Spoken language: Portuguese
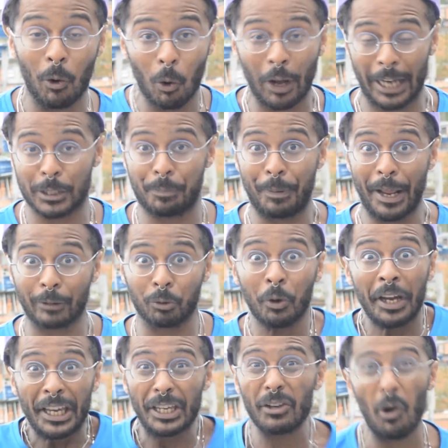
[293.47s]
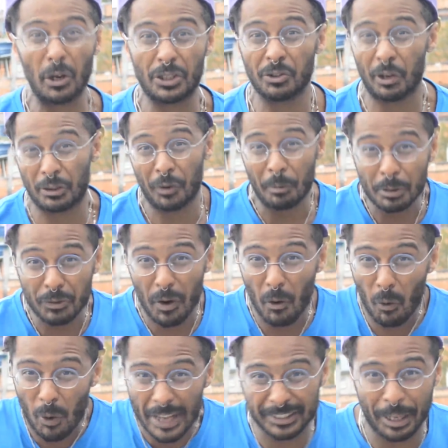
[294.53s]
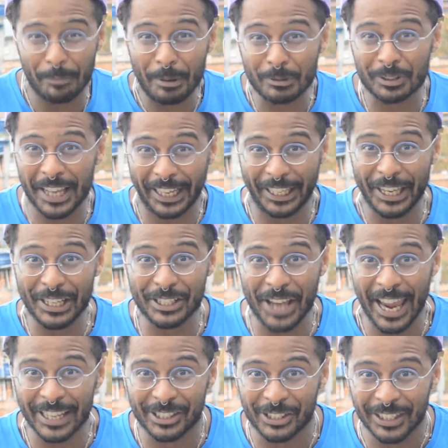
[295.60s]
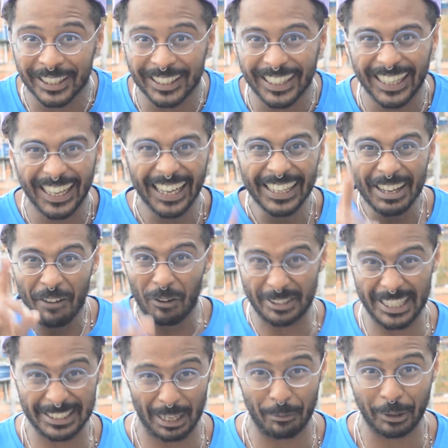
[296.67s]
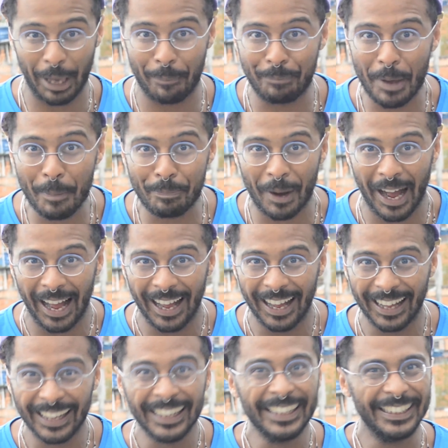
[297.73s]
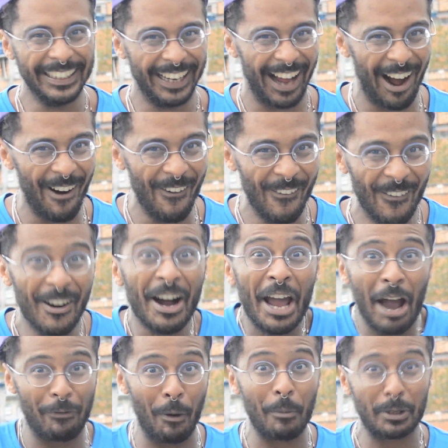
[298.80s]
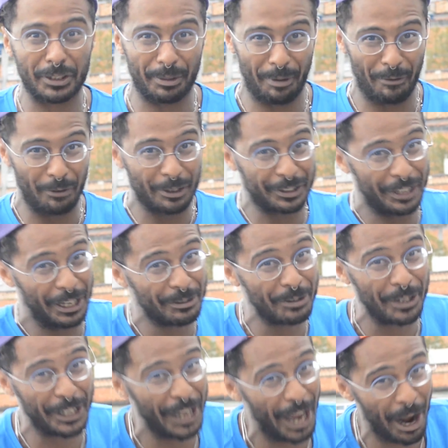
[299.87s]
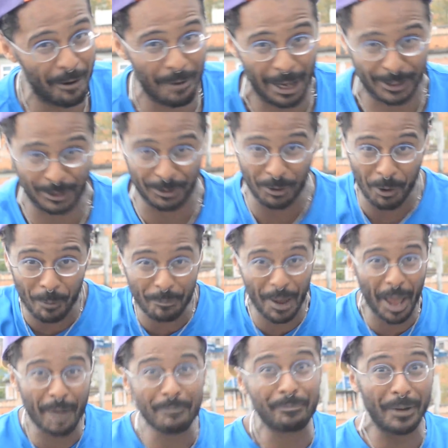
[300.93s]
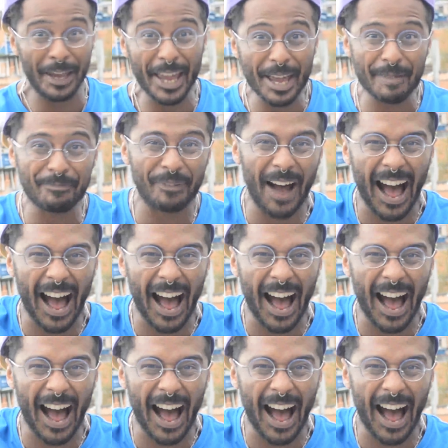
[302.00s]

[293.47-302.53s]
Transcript: o Lucas Preto e hoje nós vamos ver o Recebidos aqui, gente. Vocês sabem o que é pipa? Uh! Não? Eu vou mostrar pra vocês o que é uma super pipa!